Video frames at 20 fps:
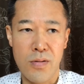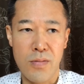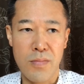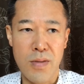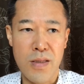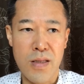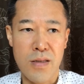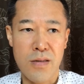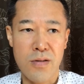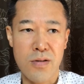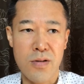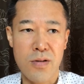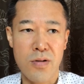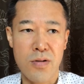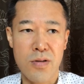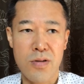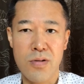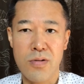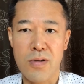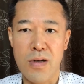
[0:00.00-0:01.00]
また次の
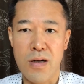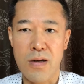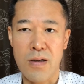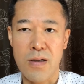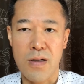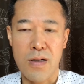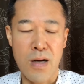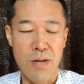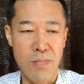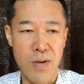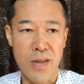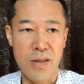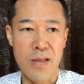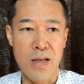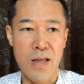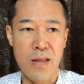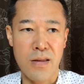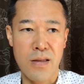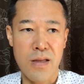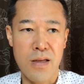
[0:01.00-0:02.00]
1週間頑張って
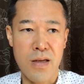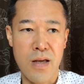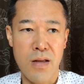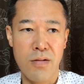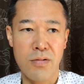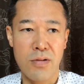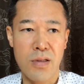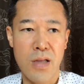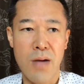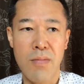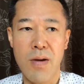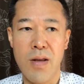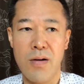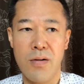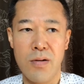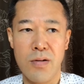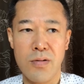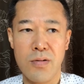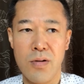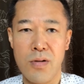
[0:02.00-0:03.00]
やっていけるため
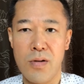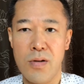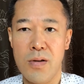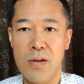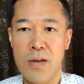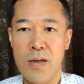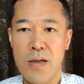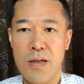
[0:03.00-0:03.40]
のその